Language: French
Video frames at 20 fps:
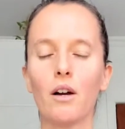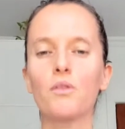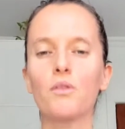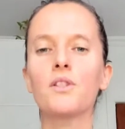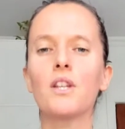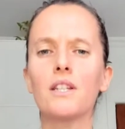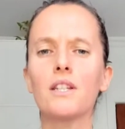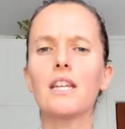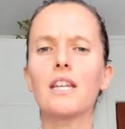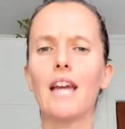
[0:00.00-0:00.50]
On
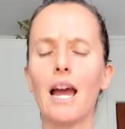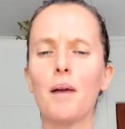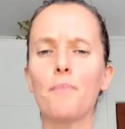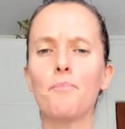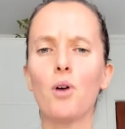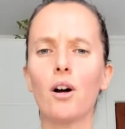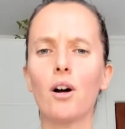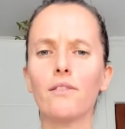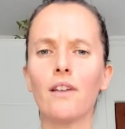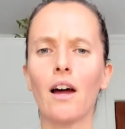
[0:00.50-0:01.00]
sait que c'est
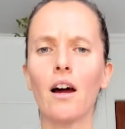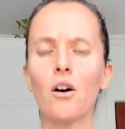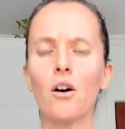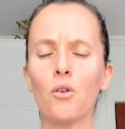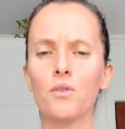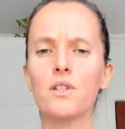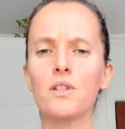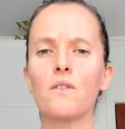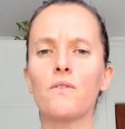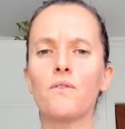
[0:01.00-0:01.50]
important,
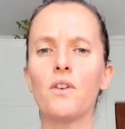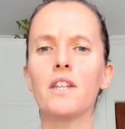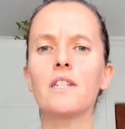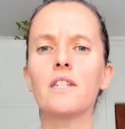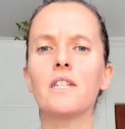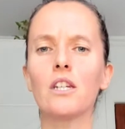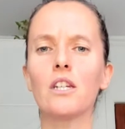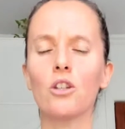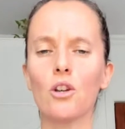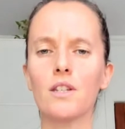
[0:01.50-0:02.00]
on s'est fait
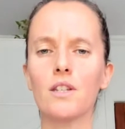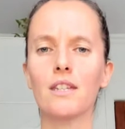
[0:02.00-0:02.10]
dire que